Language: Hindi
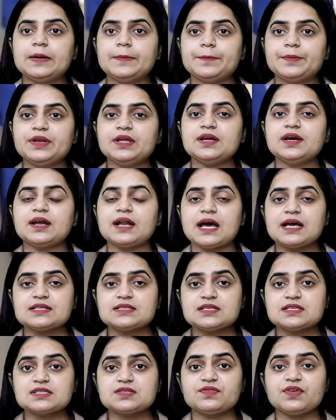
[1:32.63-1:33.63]
की कंपनी का
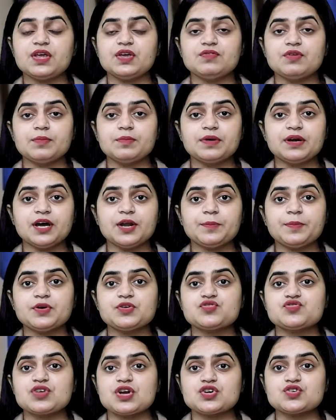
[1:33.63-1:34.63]
राजस्व एवं कर
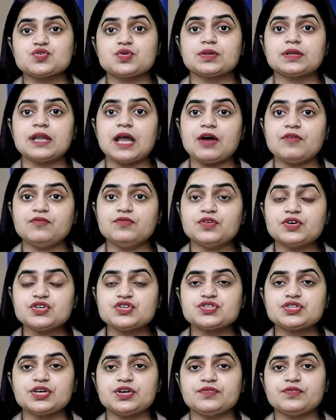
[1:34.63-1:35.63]
पश्चात शुद्ध लाभ
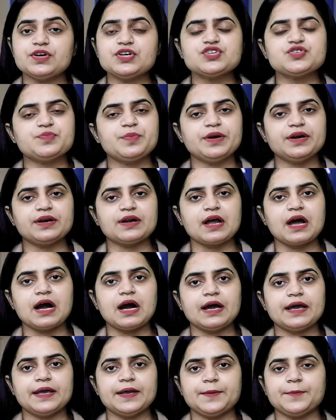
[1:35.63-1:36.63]
वर्ष दर वर्ष बढ़
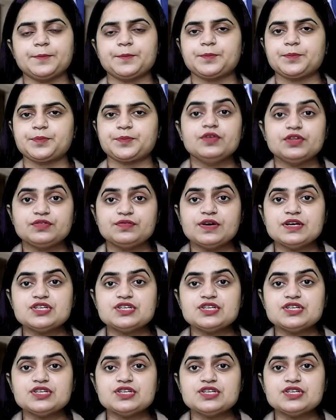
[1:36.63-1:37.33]
रहा है वित्त